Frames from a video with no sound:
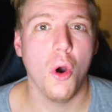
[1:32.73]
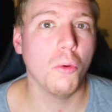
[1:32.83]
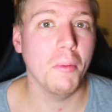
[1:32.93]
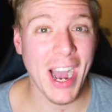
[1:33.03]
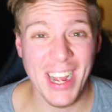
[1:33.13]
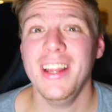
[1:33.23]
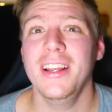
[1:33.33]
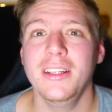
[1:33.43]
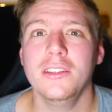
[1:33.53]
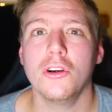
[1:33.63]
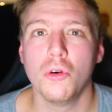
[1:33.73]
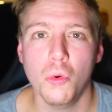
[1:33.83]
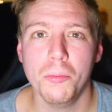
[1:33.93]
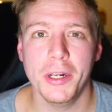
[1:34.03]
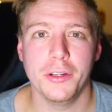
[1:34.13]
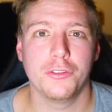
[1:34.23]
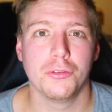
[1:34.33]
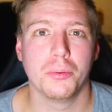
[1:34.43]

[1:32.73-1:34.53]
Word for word: um einen Liter Kuhmilch zu